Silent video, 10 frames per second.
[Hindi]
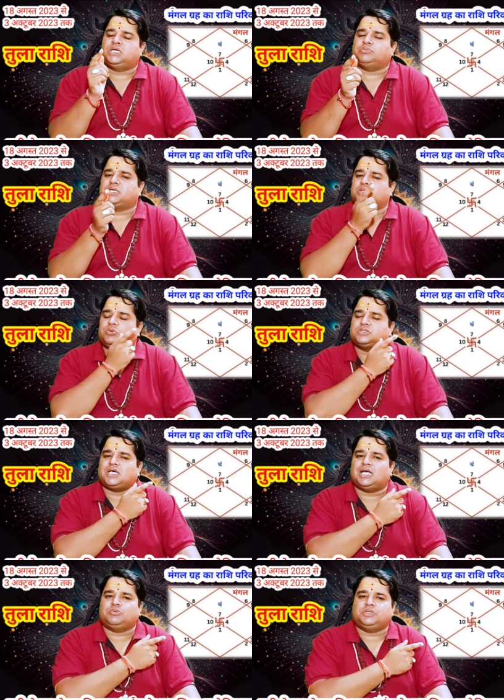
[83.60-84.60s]
जब सतवी
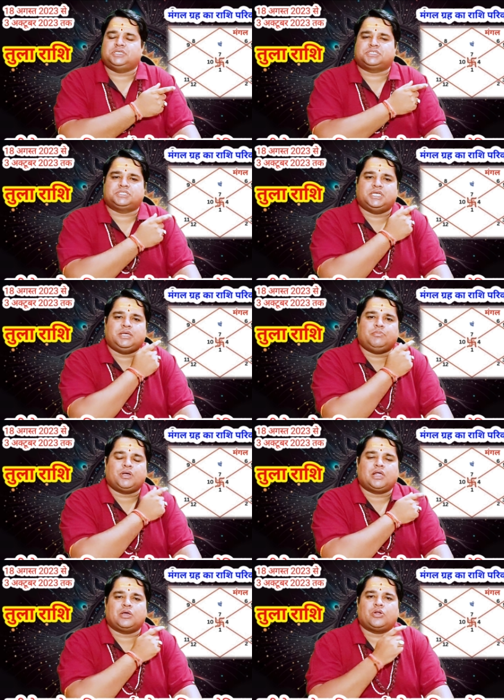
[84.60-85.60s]
सातवीं दृष्टि से
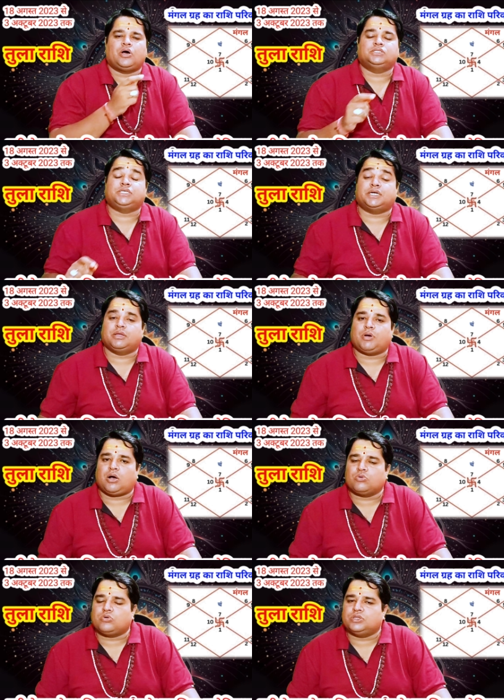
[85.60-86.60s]
मंगल ग्रह छठे
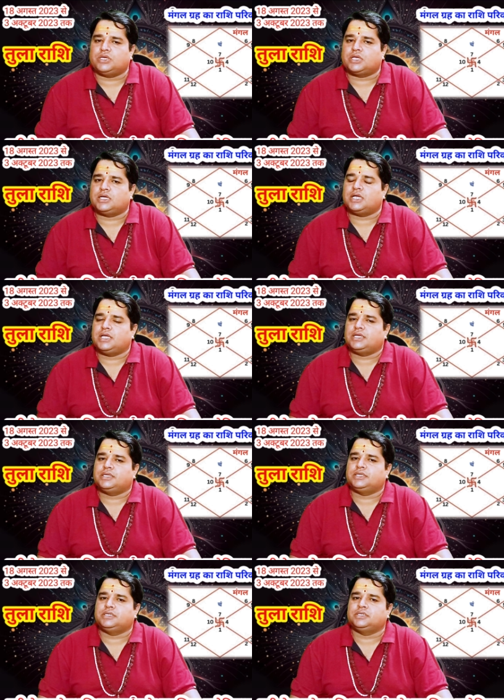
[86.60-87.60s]
भाव को देखेंगे
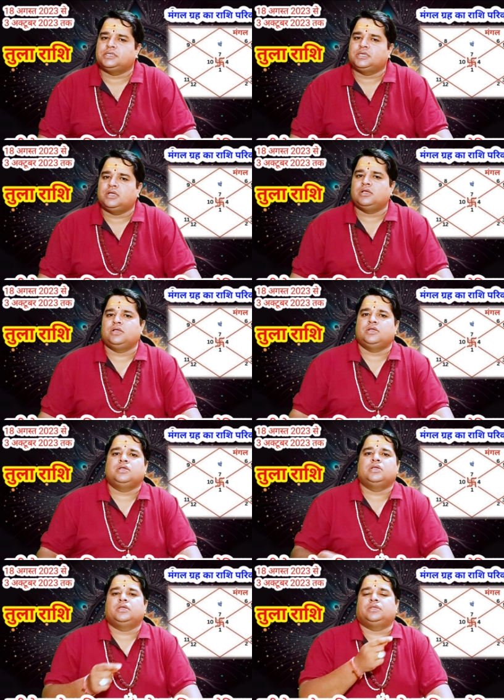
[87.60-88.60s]

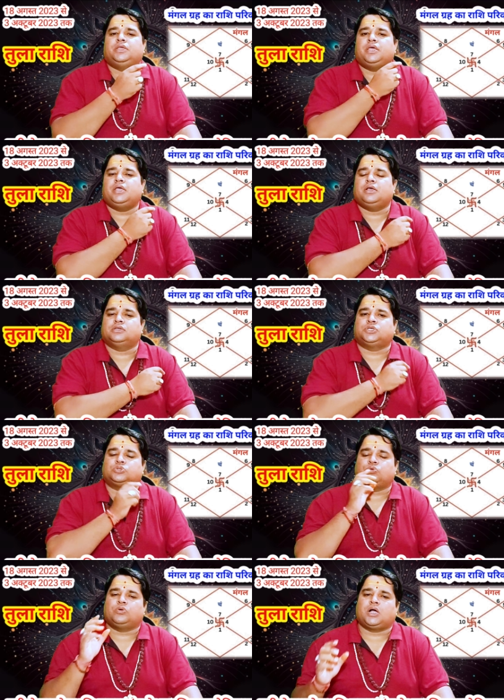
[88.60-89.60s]
ये
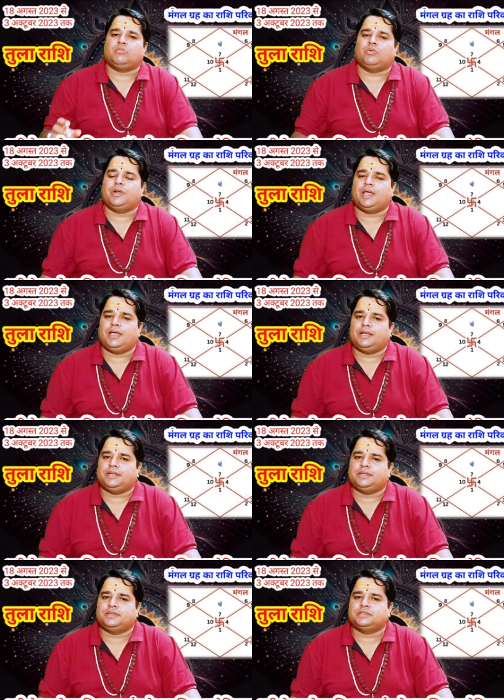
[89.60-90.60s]
शत्रुओं का भवन है
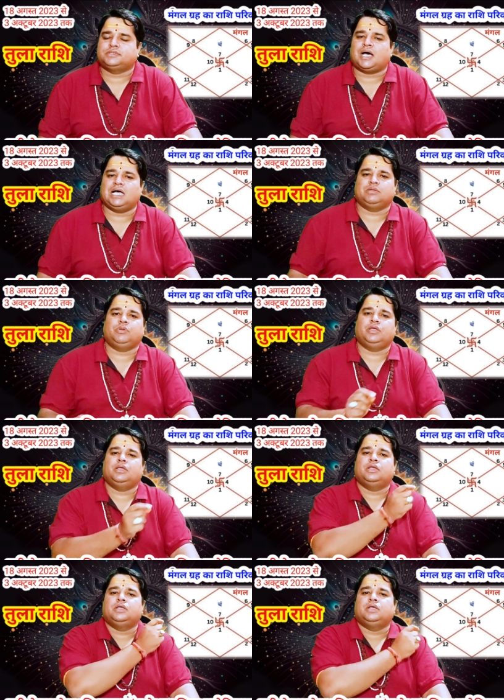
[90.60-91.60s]
साथ में
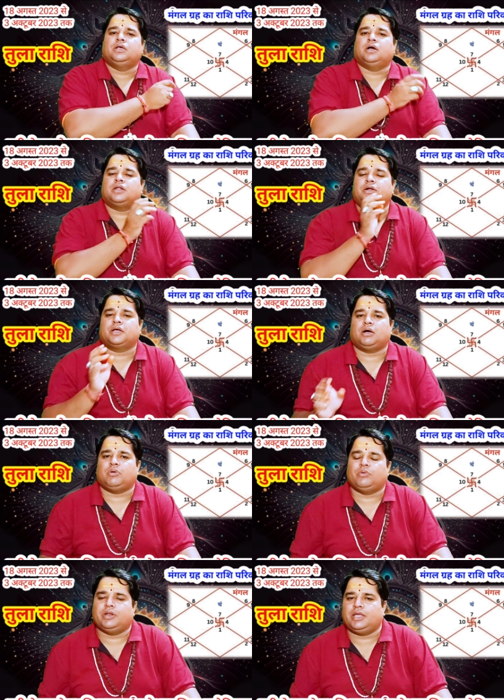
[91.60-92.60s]
ऋण का
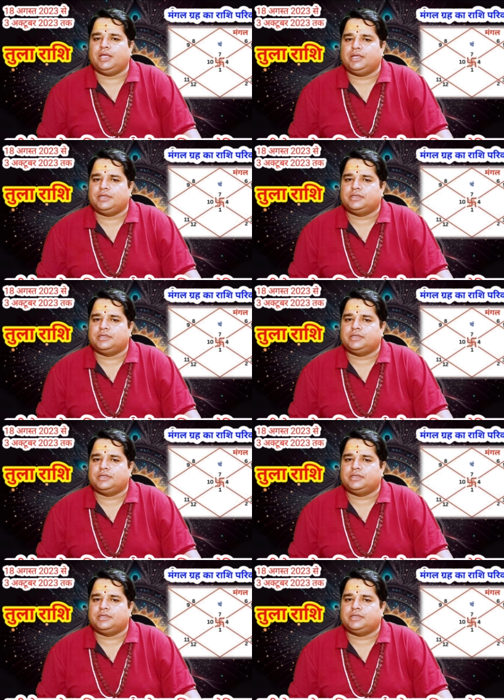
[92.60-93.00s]
भवन है